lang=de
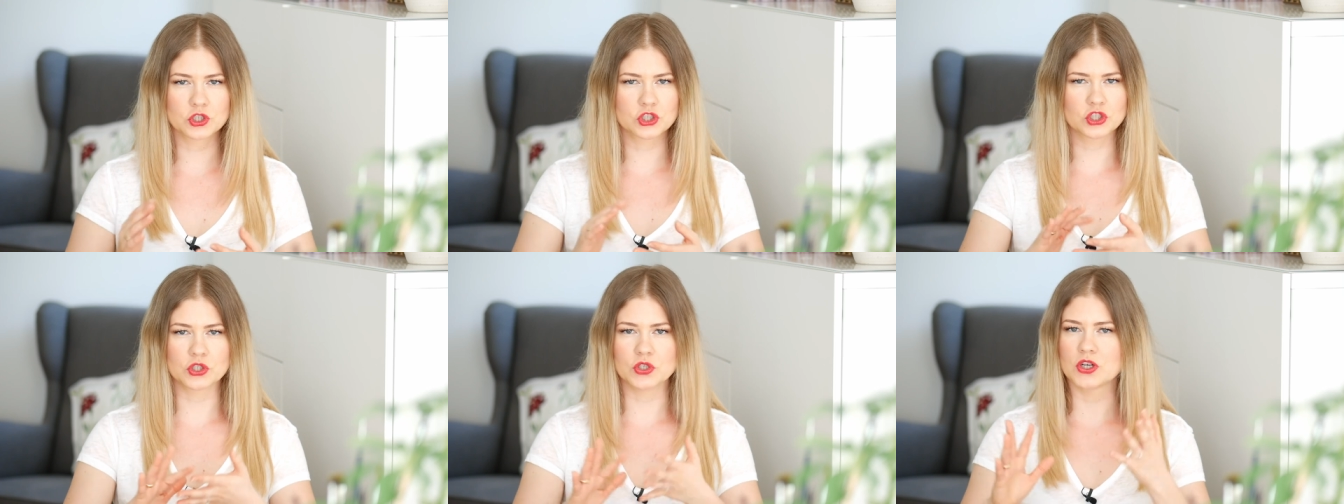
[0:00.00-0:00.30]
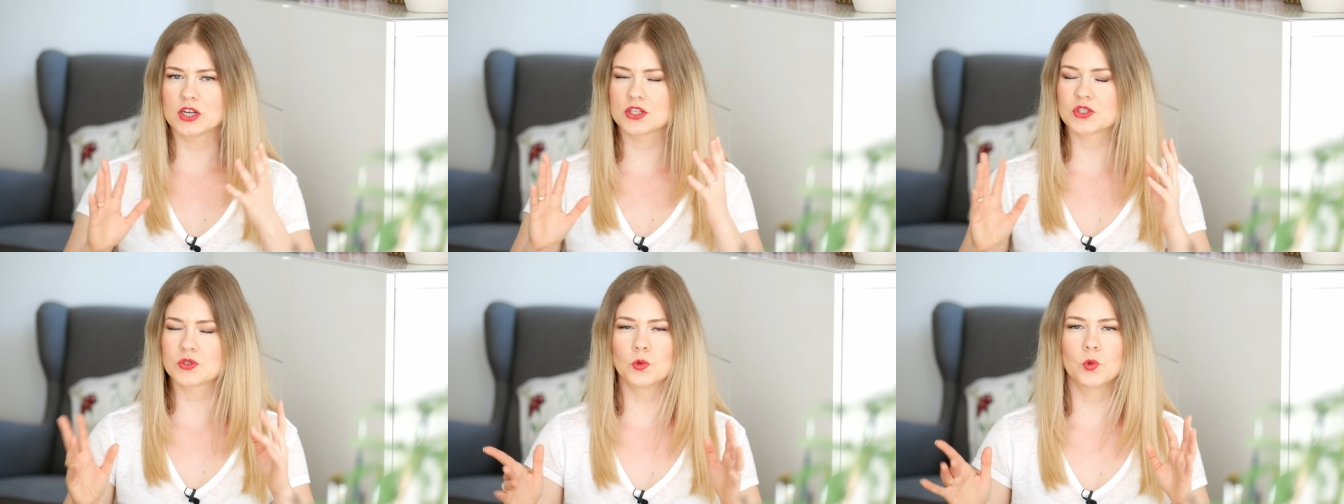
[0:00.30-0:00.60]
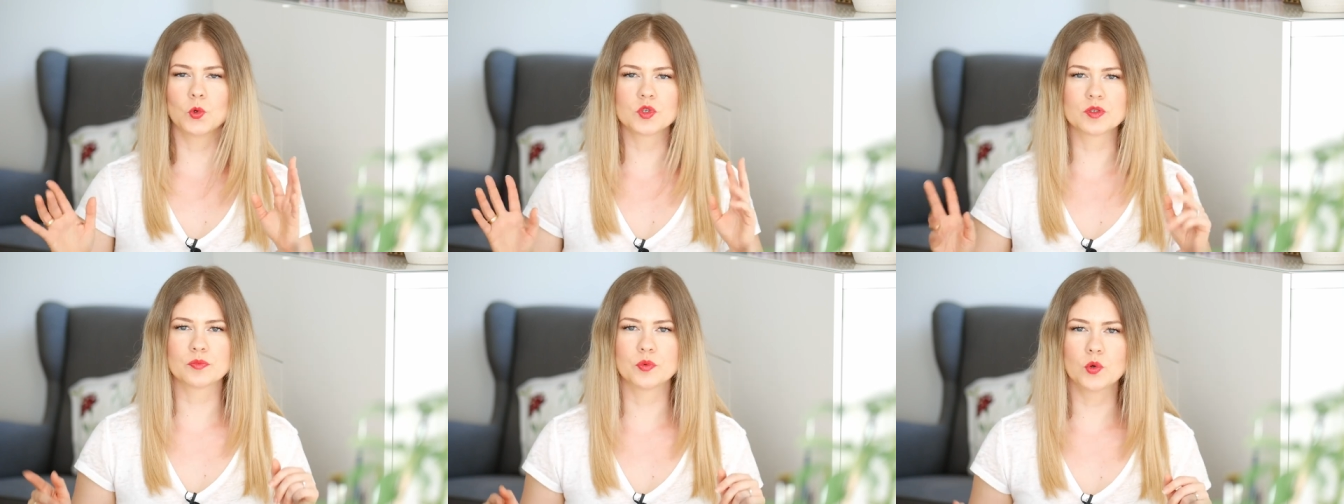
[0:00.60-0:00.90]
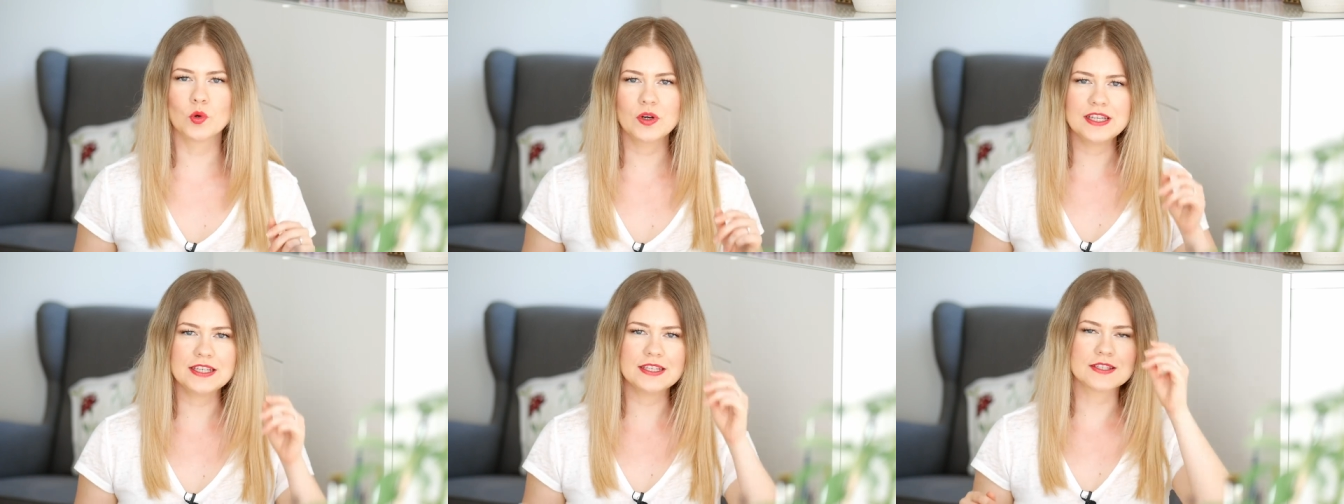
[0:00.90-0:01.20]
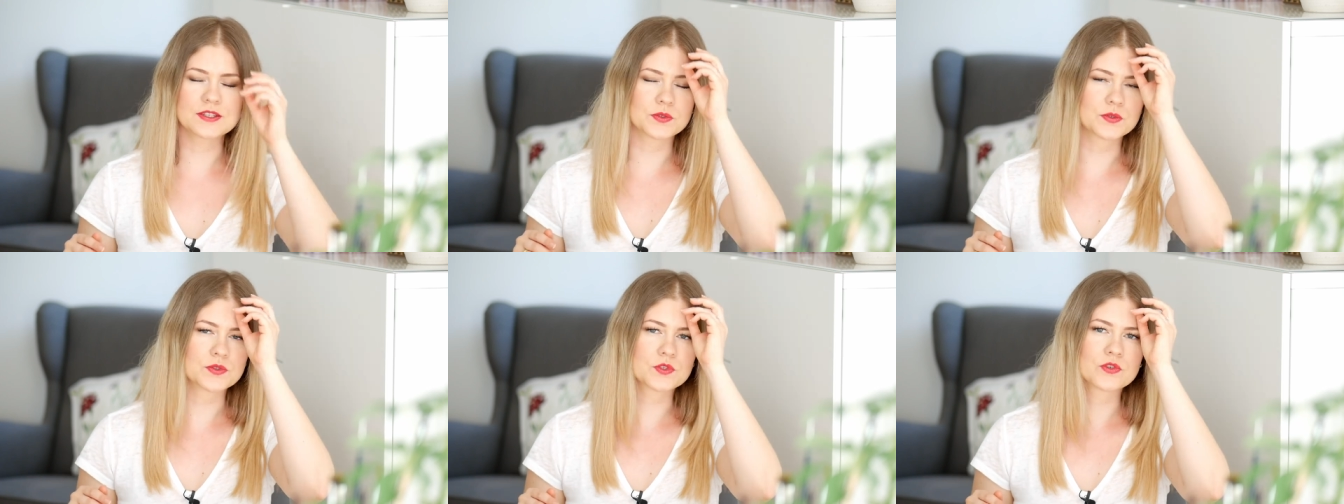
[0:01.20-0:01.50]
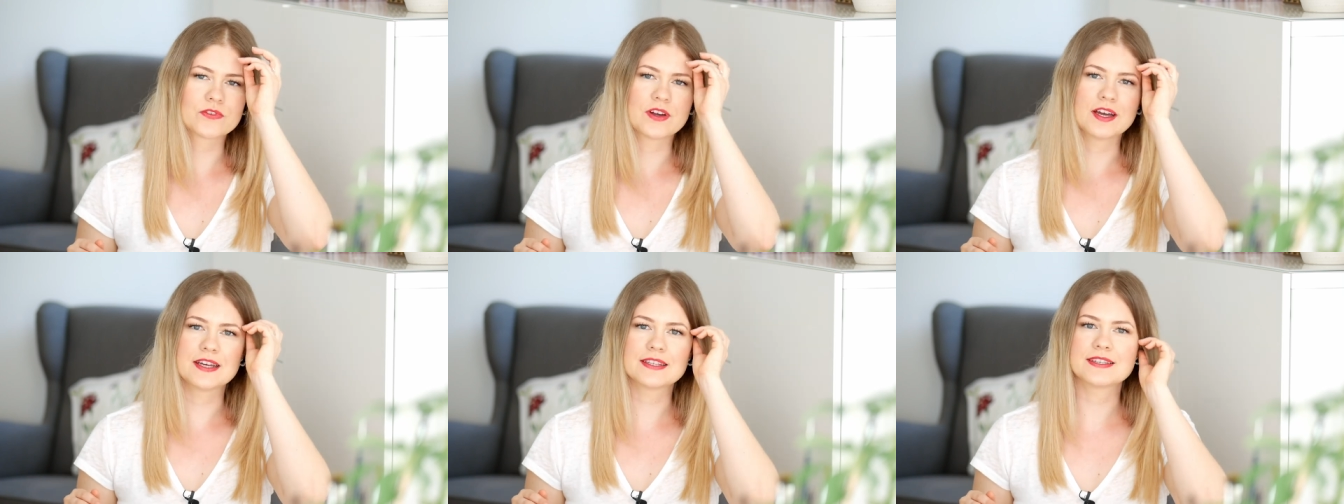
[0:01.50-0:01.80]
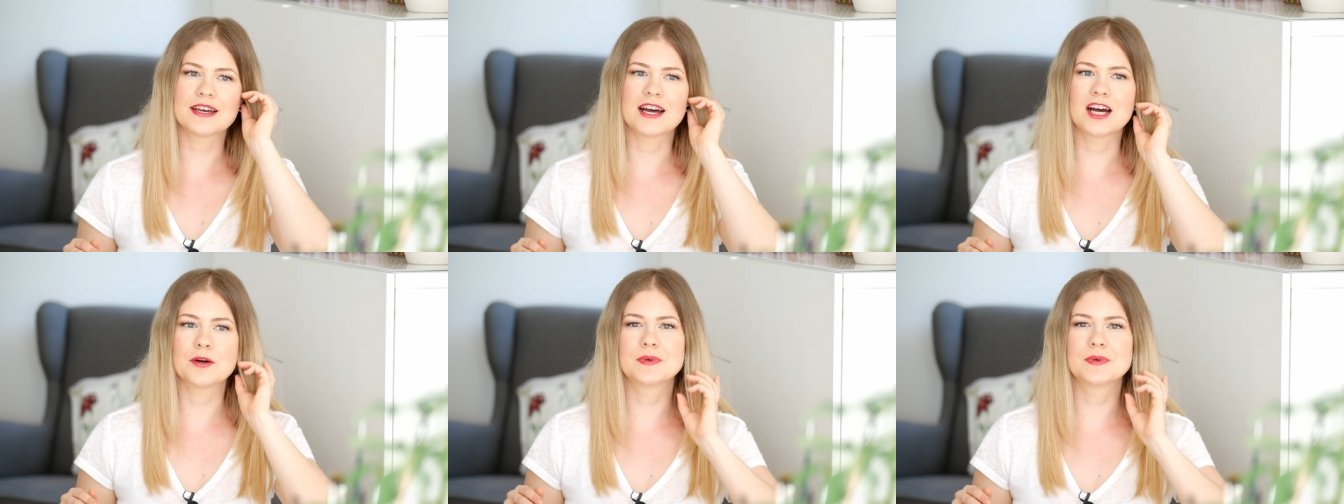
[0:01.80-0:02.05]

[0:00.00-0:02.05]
Shirts, Hosen, Pullis und so weiter,